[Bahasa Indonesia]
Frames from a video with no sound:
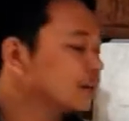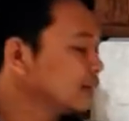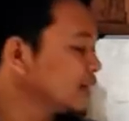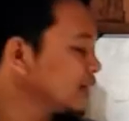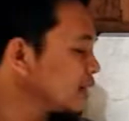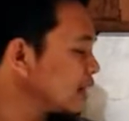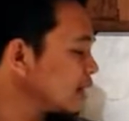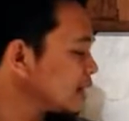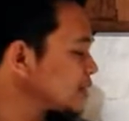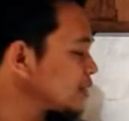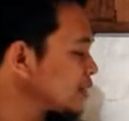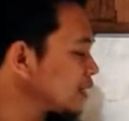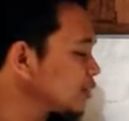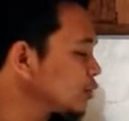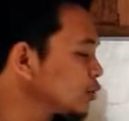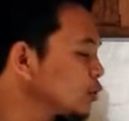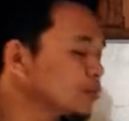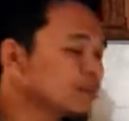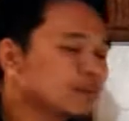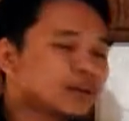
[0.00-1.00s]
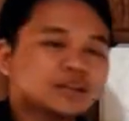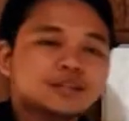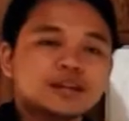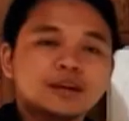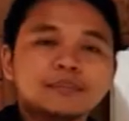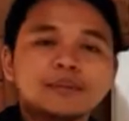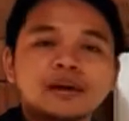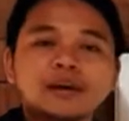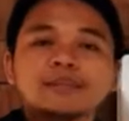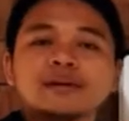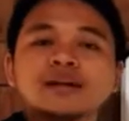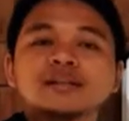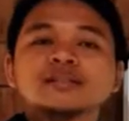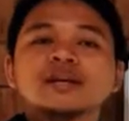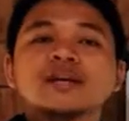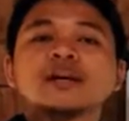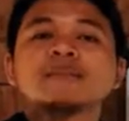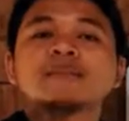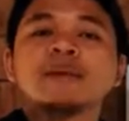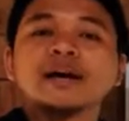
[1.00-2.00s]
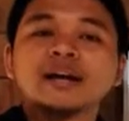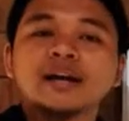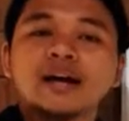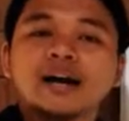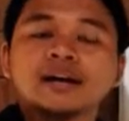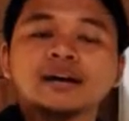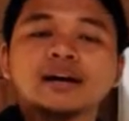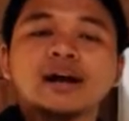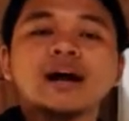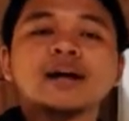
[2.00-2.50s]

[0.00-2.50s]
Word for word: In asantum barang siapa yang mengerjakan kebaikan,